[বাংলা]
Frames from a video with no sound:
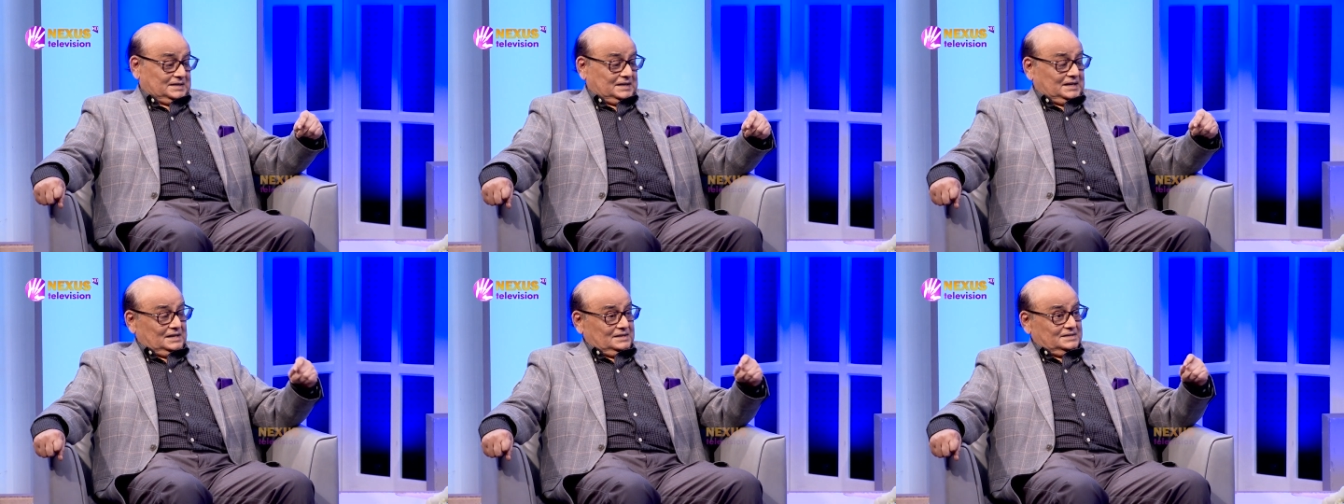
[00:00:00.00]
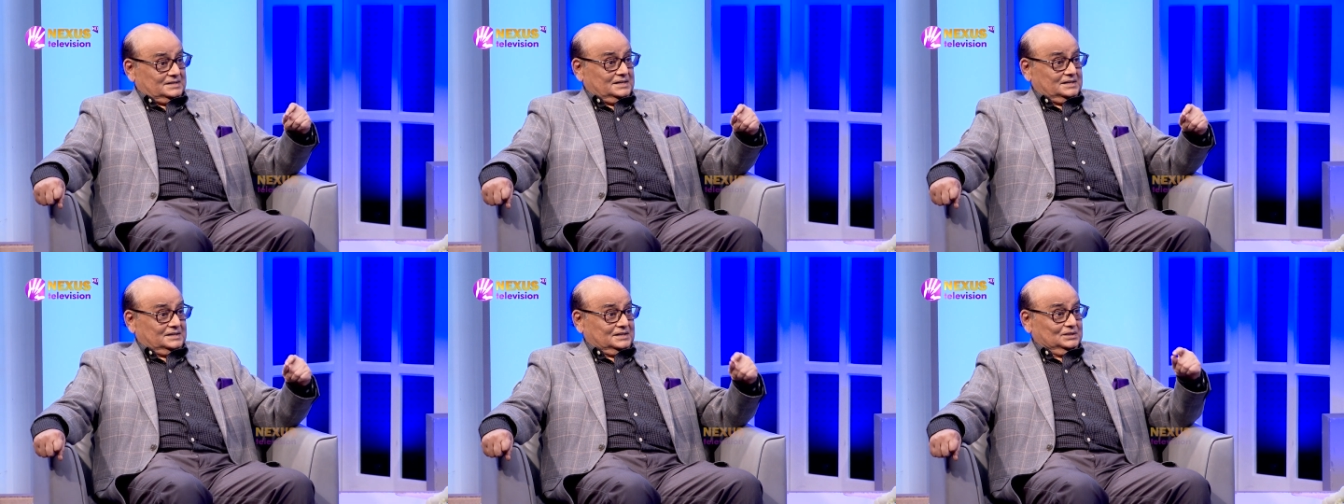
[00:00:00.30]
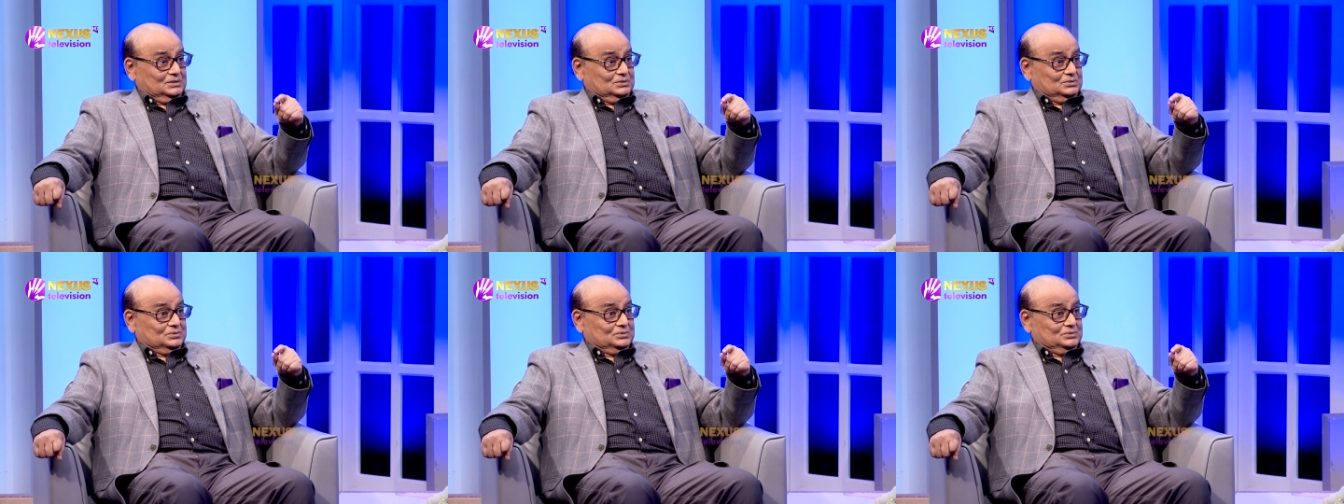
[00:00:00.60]
খেলনার
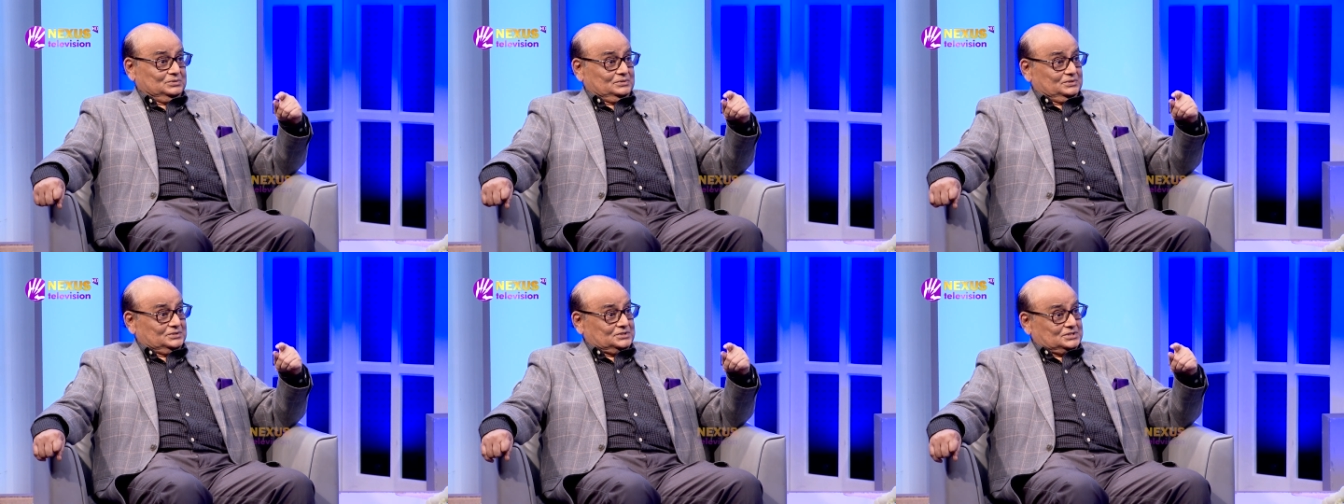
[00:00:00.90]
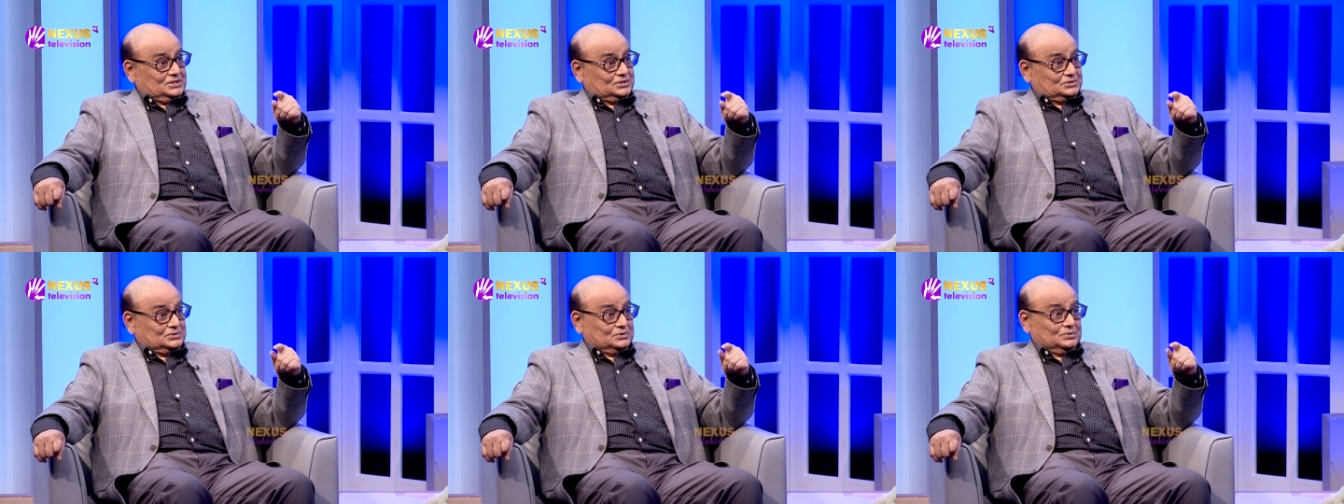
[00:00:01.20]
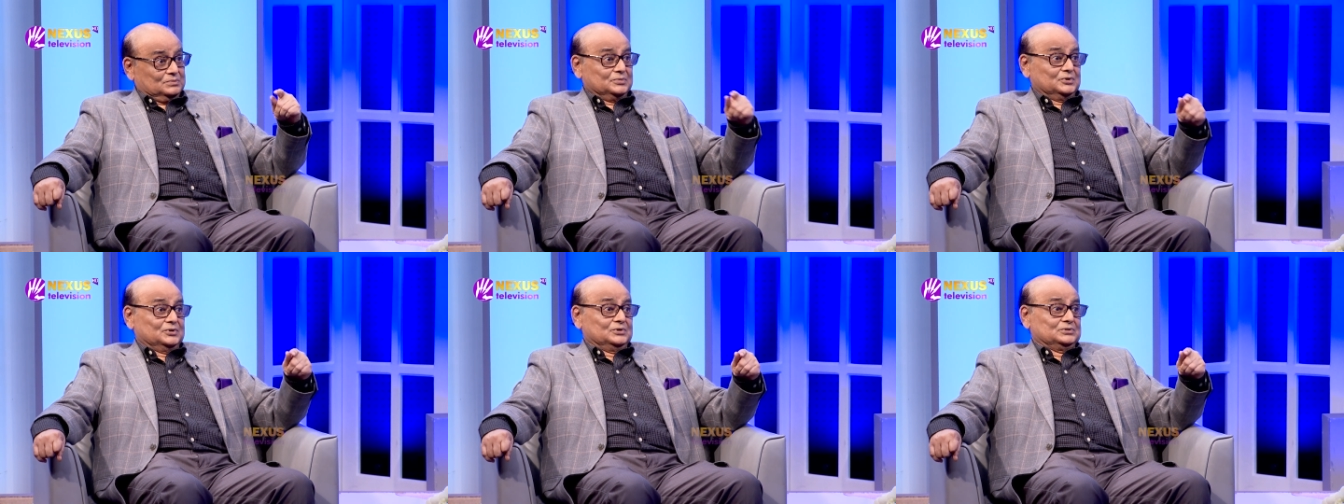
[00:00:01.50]
কিন্তু হচ্ছে
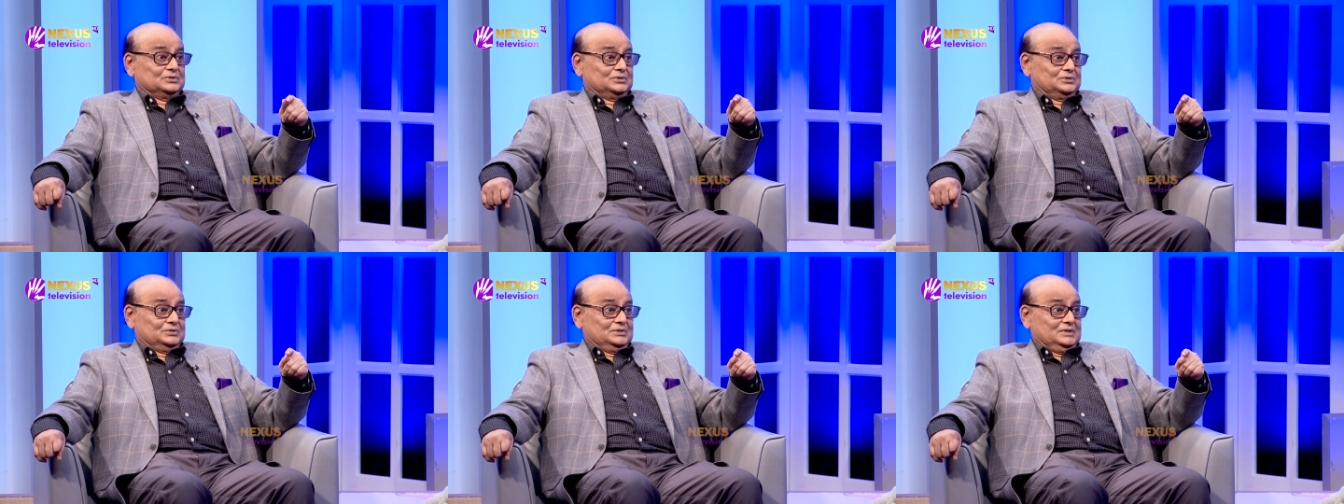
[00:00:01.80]
শ্রমঘন